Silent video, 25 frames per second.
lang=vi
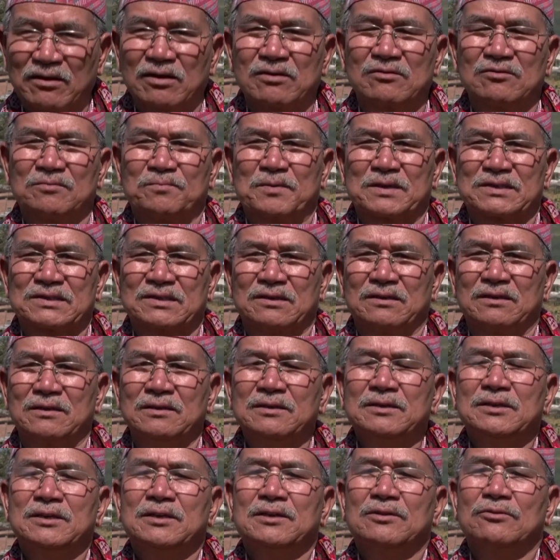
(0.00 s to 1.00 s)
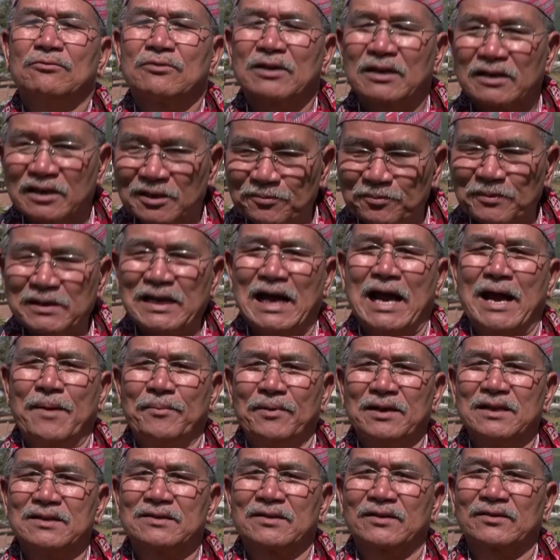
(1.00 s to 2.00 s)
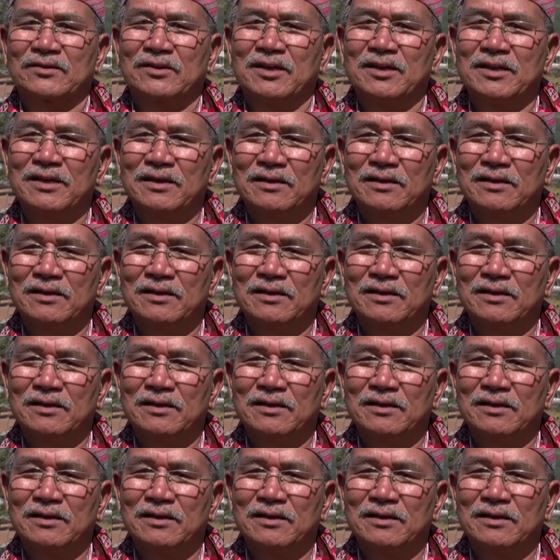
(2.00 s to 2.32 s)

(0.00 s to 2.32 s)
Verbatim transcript: nhưng ngày mai chúng lại bị bỏ rơi.